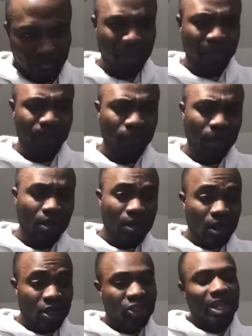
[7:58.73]
Eh bien,
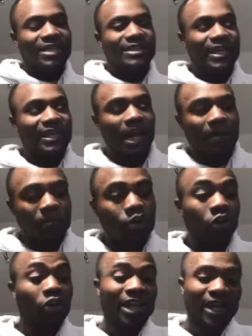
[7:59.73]
j'ai essayé quand
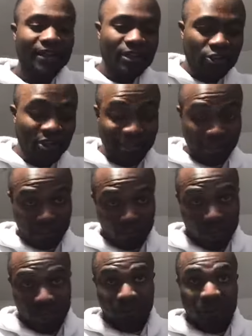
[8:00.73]
même de regarder ce
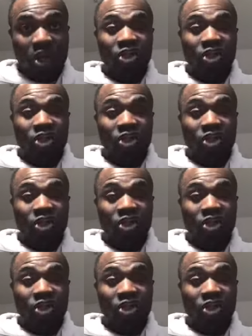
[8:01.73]
circulaire,